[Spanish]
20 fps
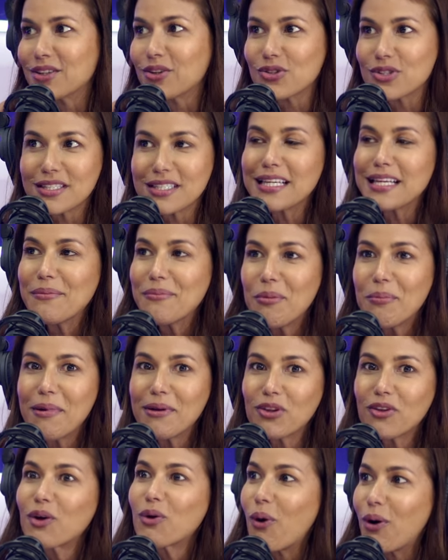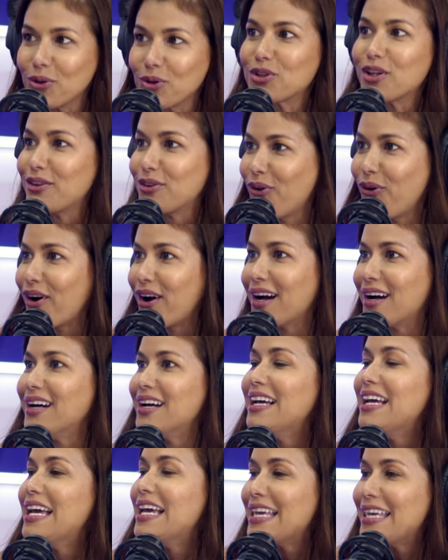Entonces es el momento de cuando te toca.
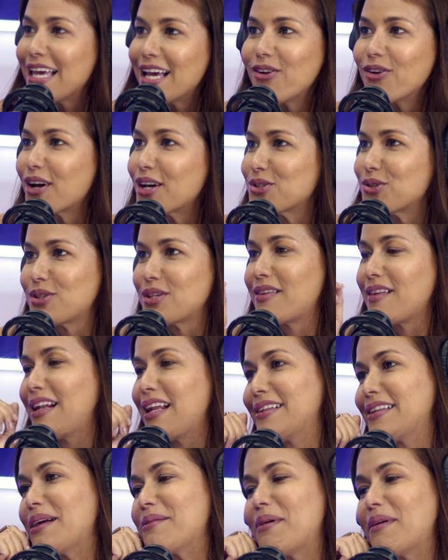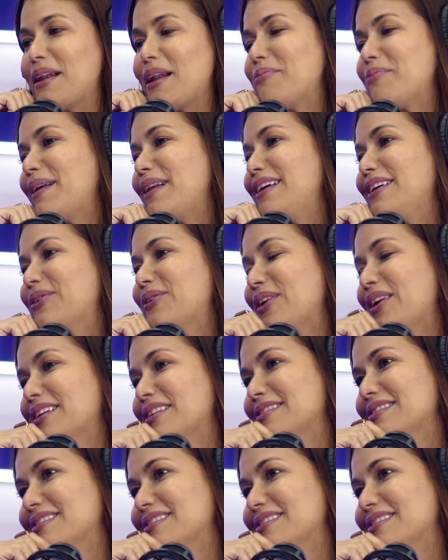Y es lo que sucede en la trama de la película.